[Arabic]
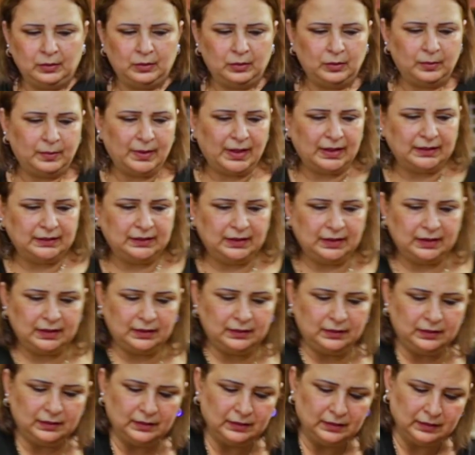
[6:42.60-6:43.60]

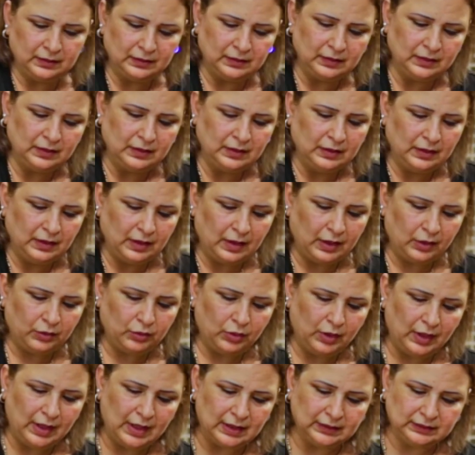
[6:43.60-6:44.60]
وبعدين
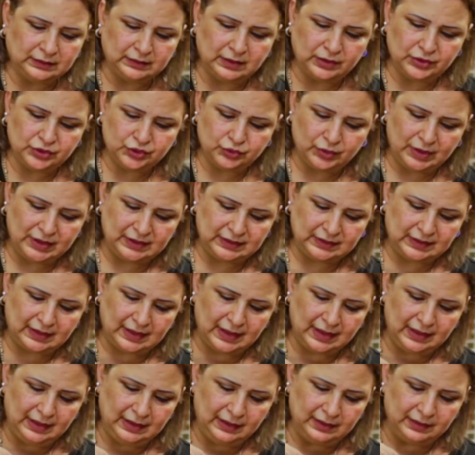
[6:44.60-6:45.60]
اروح حاطه شويه
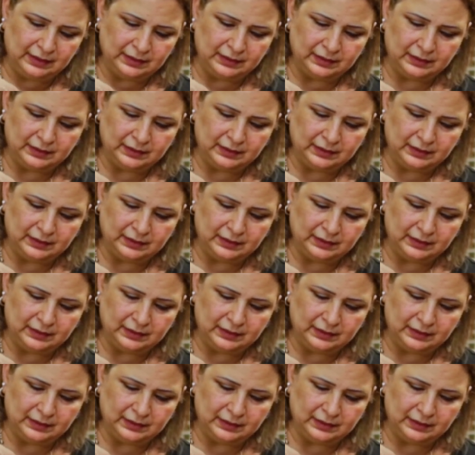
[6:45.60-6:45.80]
خل